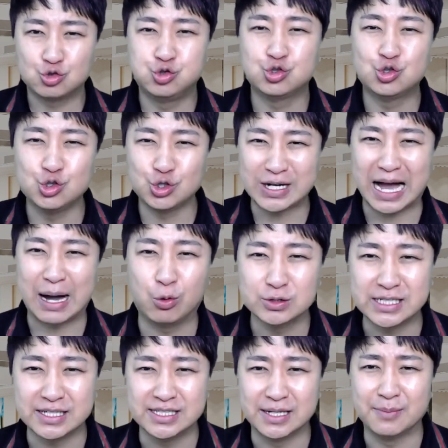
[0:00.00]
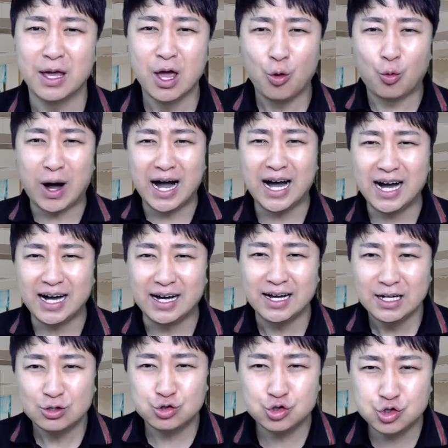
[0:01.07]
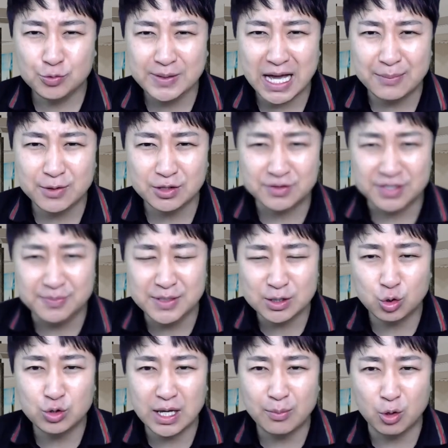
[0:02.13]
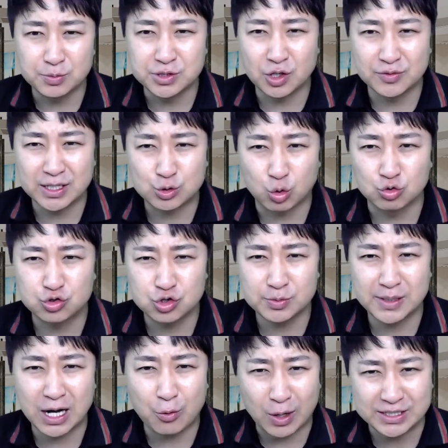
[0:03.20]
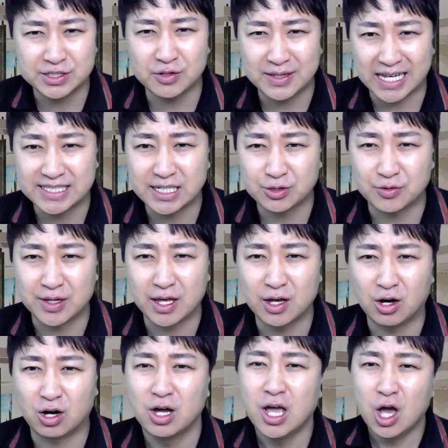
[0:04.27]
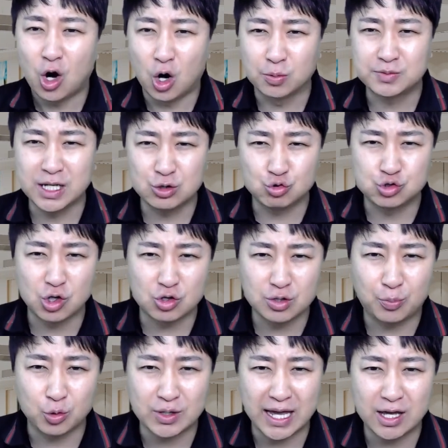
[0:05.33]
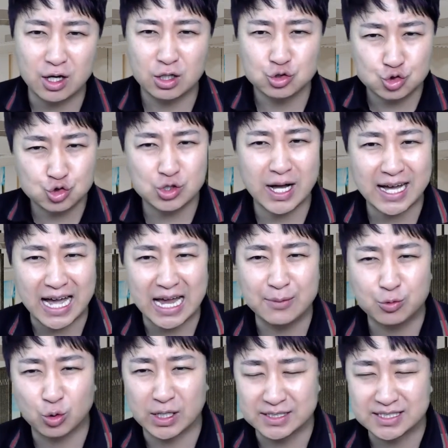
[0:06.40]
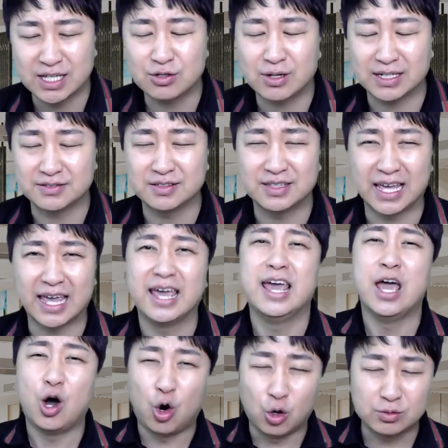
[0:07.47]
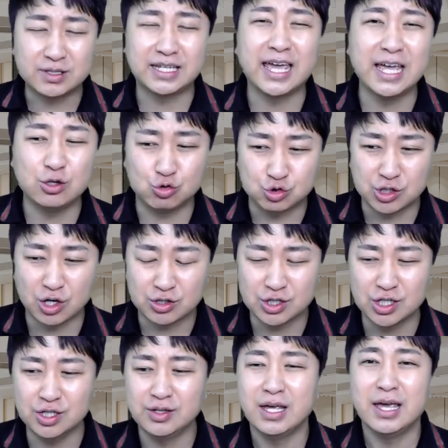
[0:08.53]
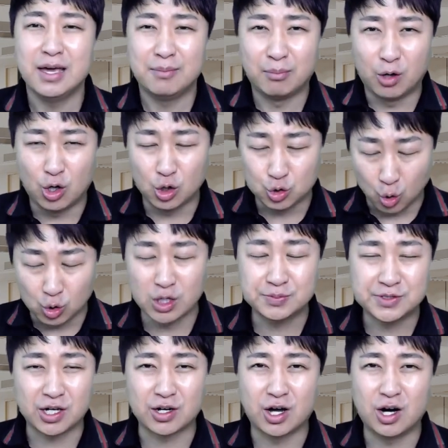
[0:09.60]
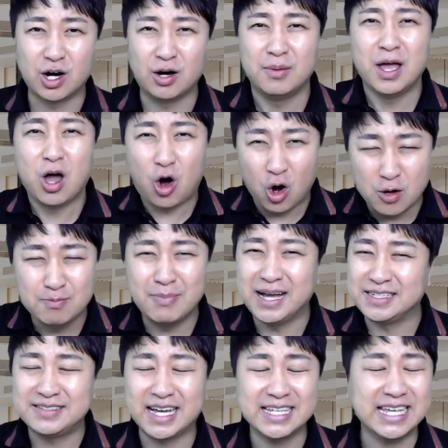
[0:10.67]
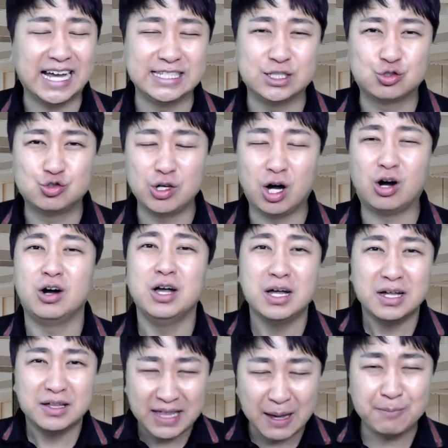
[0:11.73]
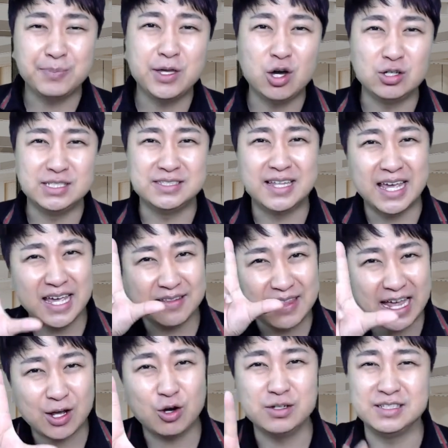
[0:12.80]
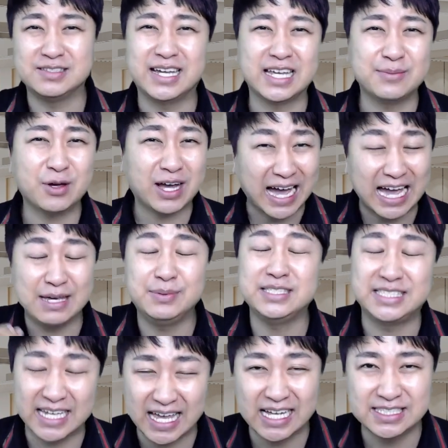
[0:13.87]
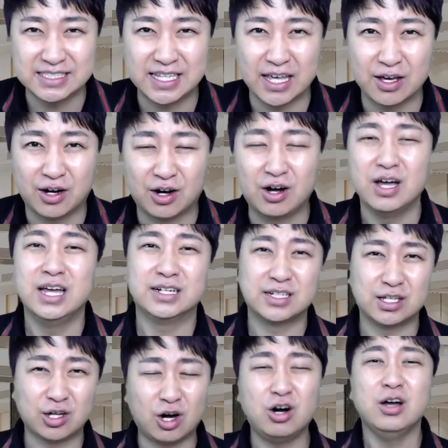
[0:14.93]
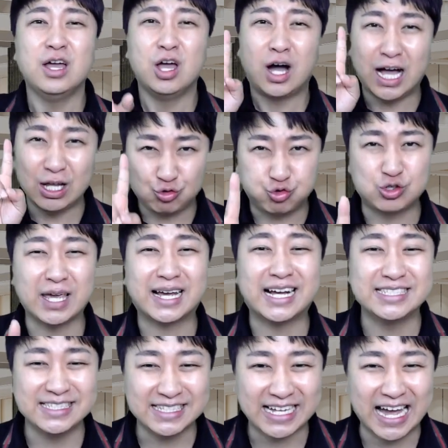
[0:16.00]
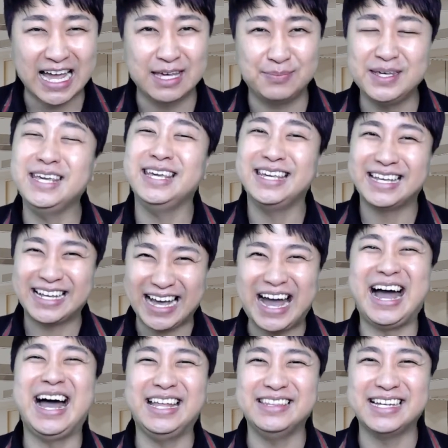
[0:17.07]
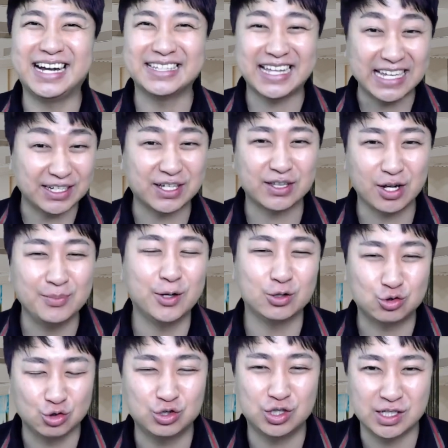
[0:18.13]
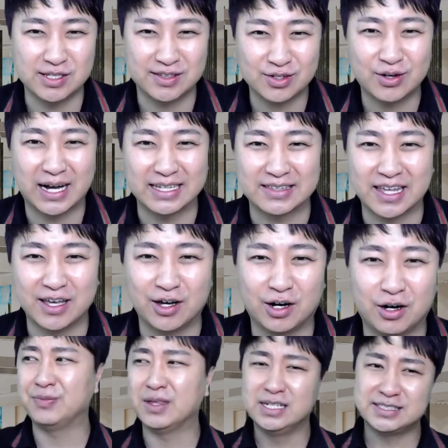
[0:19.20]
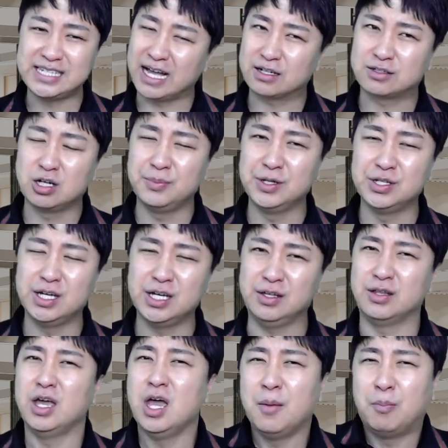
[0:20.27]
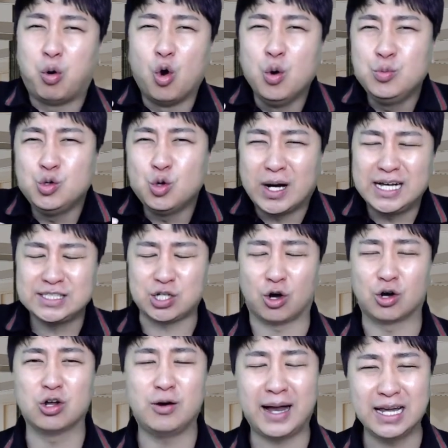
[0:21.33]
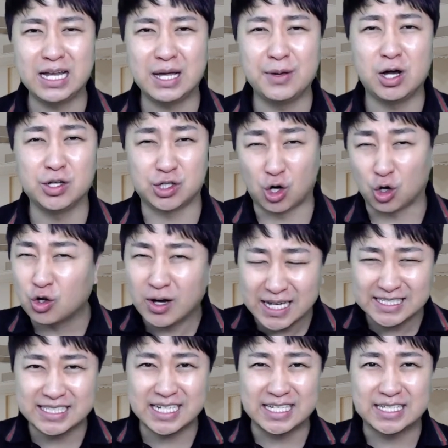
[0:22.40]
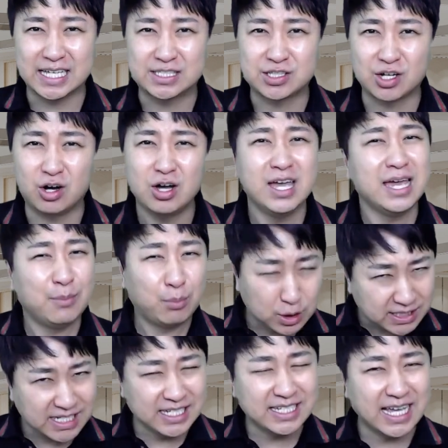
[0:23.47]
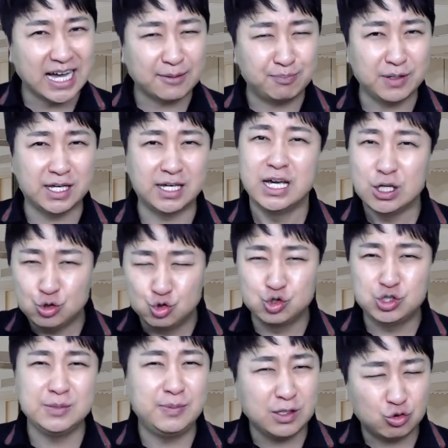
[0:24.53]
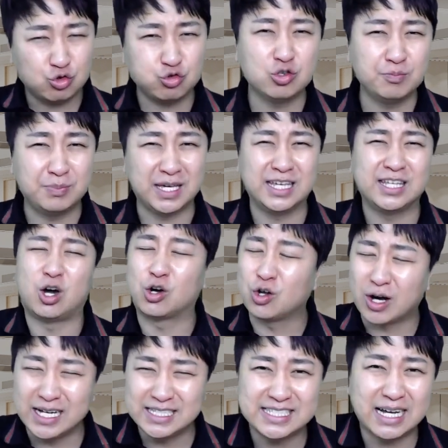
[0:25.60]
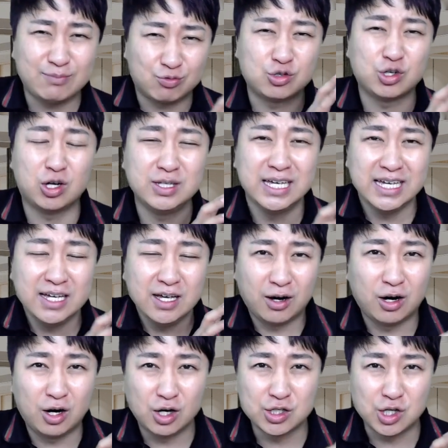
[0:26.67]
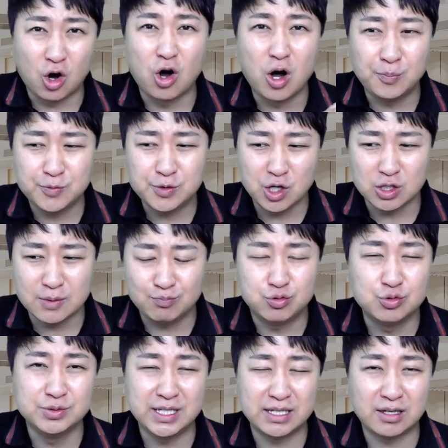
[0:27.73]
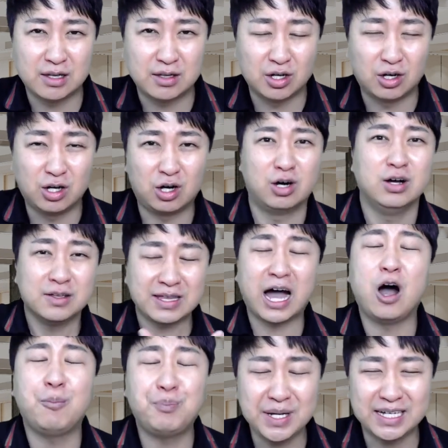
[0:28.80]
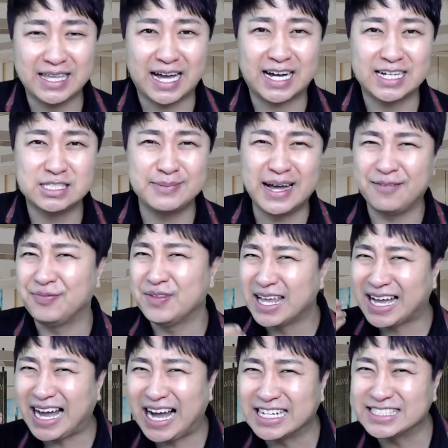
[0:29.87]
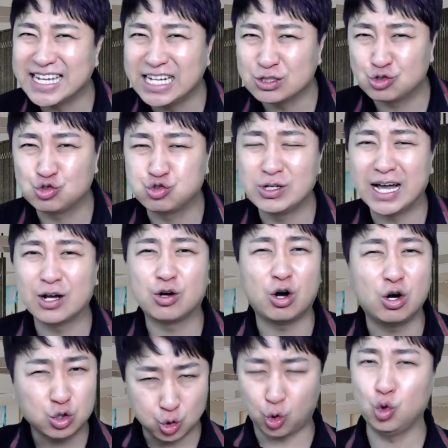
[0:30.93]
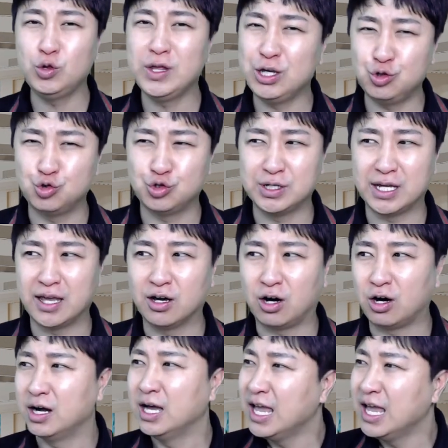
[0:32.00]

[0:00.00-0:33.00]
99 가보자님 와 수수비하면 DB 손해보이던데 종수수비가 완전 낮아졌네요. 업계 누적을 보나요? 추가 가입도 괜찮을 것 같은데 업계 누적은 뭐 농협처럼 얼마 이상이 아니고요. 3개월 이내에 3건 이상이면 가입이 제한이 돼요. 그래서 한 두 개까지는 가입이 가능하다 이렇게 설명을 줄 수 있을 것 같아요. 자 그러면은 보험료가 저렴하려면 여러 가지가 있겠죠 뭐 신계약비 유지비 수금비 여러 가지가 물론 어, 영업적인 부분에 대해서 사업비가 나가지만 가장 중요한 건 손해율이에요